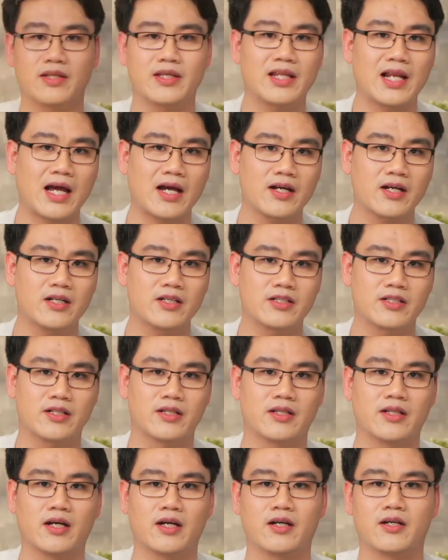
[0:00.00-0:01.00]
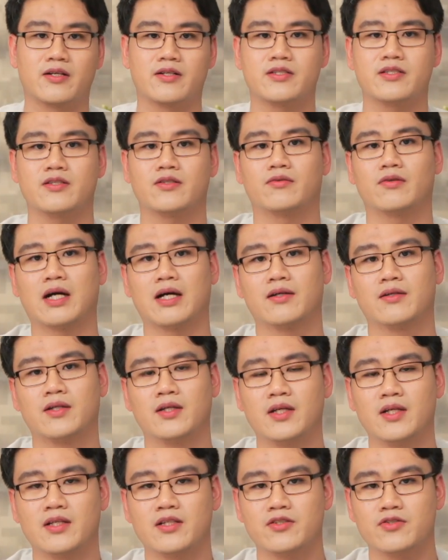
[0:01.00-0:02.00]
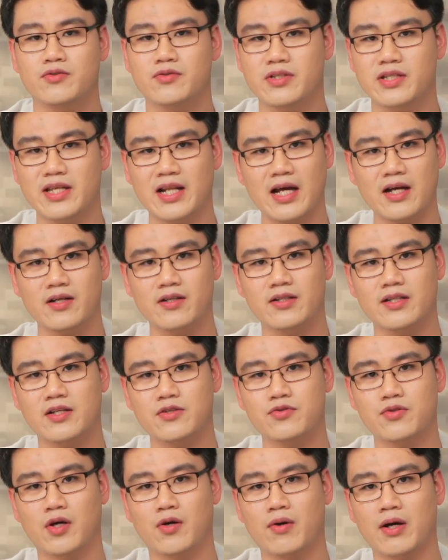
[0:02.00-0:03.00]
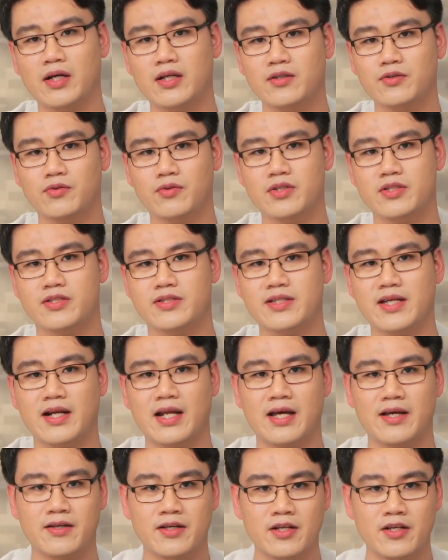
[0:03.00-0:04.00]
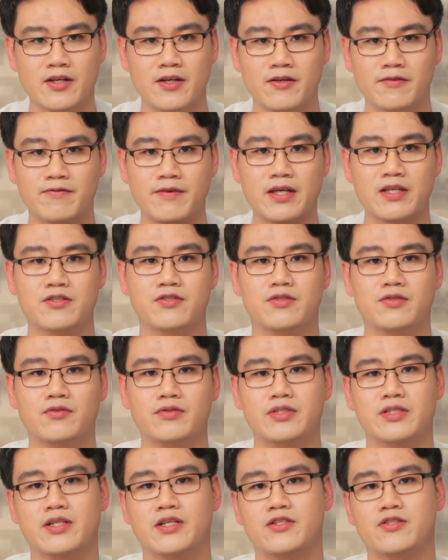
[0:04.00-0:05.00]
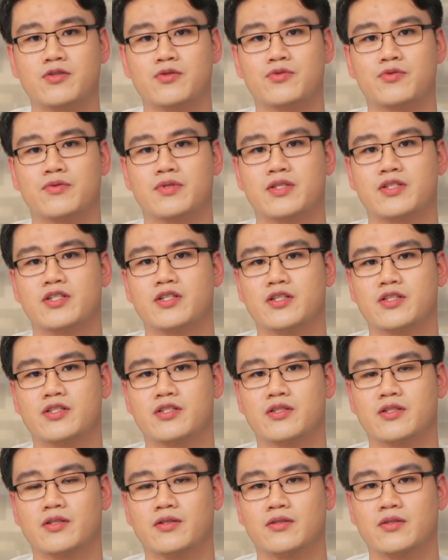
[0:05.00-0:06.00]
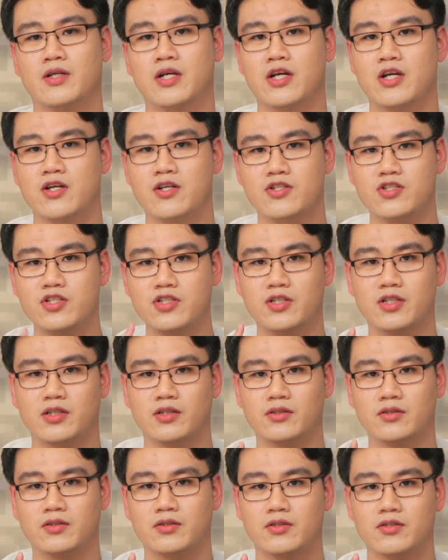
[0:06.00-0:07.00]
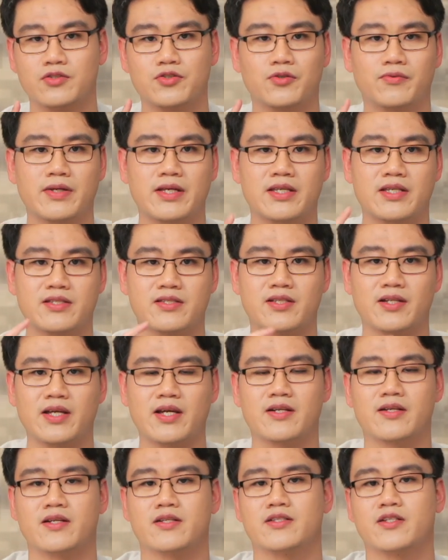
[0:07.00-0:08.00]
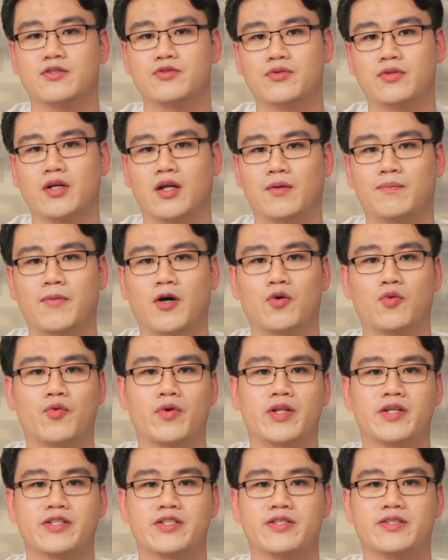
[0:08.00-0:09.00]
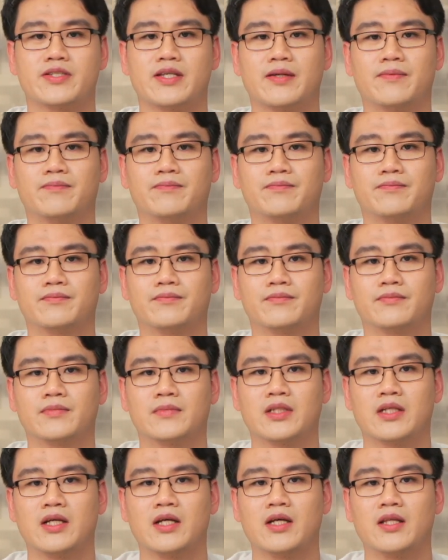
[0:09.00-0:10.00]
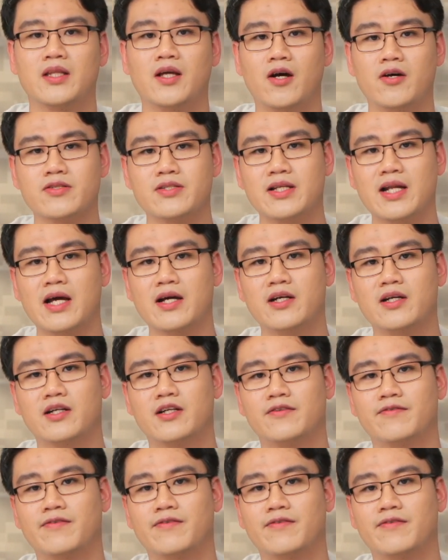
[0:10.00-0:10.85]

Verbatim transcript: 伊拉克人的核计划。就是伊拉克人他需要花更多的时间来维修这些受损的设施，这就为以色列人争取到了宝贵的时间。那奥斯拉克核